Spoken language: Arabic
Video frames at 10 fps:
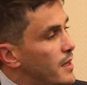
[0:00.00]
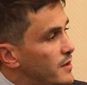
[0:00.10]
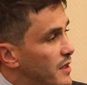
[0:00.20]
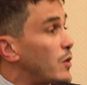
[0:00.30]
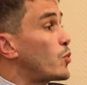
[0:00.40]

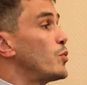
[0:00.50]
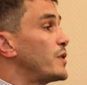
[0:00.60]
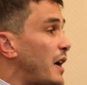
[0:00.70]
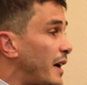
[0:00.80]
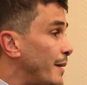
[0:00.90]
ستكون
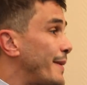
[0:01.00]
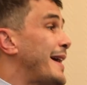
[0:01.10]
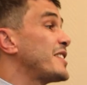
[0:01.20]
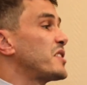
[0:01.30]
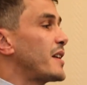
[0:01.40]
تقريبا
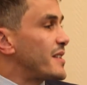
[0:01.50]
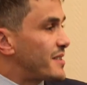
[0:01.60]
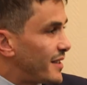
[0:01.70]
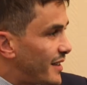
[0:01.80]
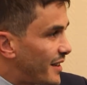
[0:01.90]
عشر
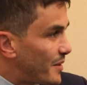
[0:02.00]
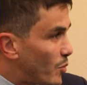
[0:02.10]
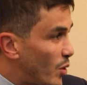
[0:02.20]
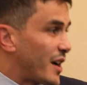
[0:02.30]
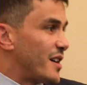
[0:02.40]
أسئلة
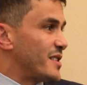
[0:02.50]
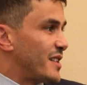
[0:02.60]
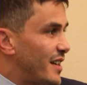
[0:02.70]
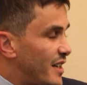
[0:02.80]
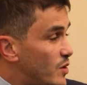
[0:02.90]

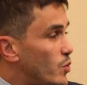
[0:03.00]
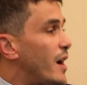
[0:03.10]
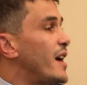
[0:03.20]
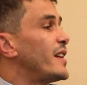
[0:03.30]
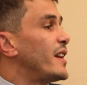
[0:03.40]
ملخصة
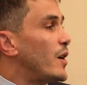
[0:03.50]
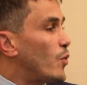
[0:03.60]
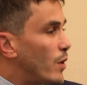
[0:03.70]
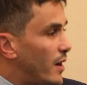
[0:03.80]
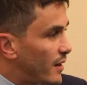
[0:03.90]
السؤال
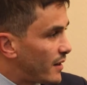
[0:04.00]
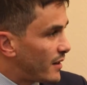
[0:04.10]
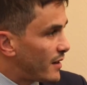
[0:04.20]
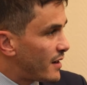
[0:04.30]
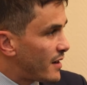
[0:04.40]
الأول
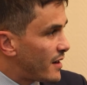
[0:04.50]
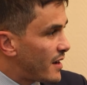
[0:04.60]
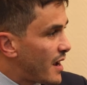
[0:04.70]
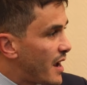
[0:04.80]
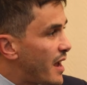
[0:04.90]

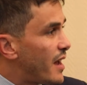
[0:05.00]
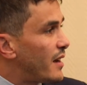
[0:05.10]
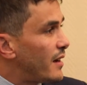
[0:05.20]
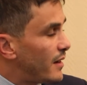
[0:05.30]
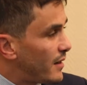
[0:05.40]

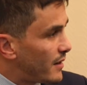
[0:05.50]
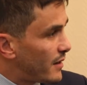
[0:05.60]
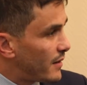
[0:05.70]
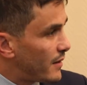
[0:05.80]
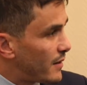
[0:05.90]
هل
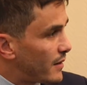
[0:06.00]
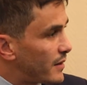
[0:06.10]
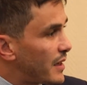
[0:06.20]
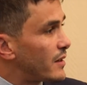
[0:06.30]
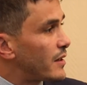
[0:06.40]

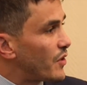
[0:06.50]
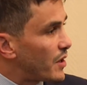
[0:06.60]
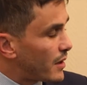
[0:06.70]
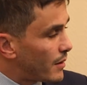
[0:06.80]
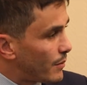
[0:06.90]

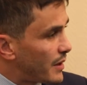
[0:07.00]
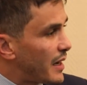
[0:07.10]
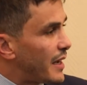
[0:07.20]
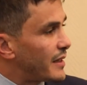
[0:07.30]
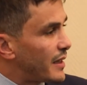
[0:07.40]
تنتظر من
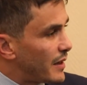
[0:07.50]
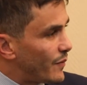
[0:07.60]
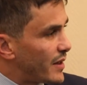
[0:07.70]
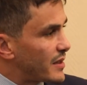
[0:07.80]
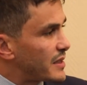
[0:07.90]
العداله
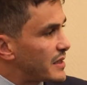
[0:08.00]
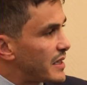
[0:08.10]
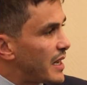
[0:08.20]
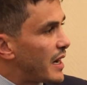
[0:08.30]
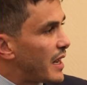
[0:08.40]

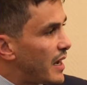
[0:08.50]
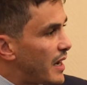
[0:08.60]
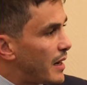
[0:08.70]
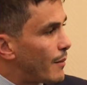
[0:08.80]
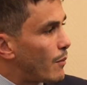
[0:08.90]
الفرنسيه الان